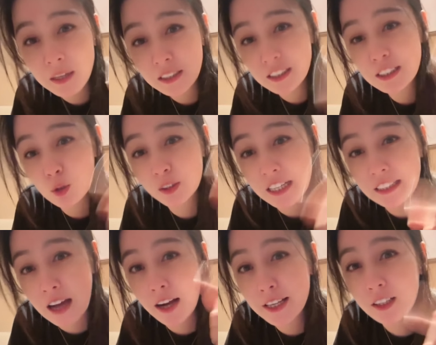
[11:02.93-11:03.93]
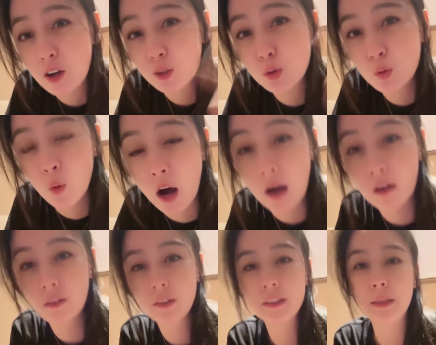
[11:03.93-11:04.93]
麻的那种在哪里？告诉我。
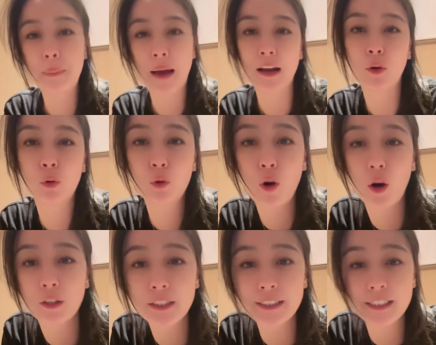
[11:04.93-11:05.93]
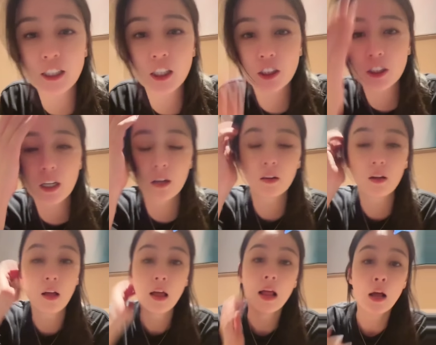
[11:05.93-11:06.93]
谢谢白龙龙，谢谢晨晨，
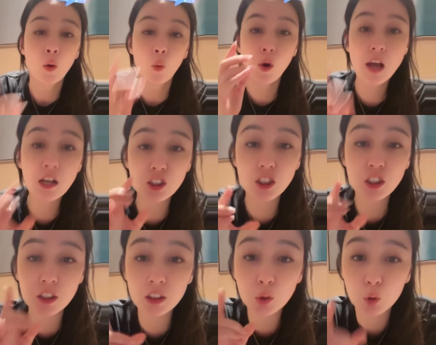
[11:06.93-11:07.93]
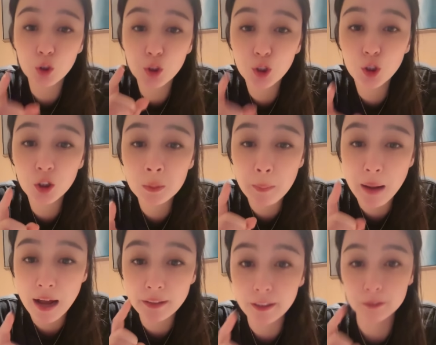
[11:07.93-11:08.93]
我要吃那种芝
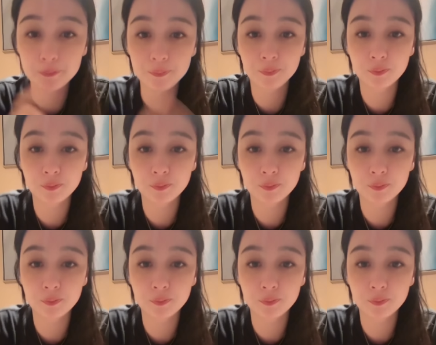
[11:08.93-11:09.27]
麻的，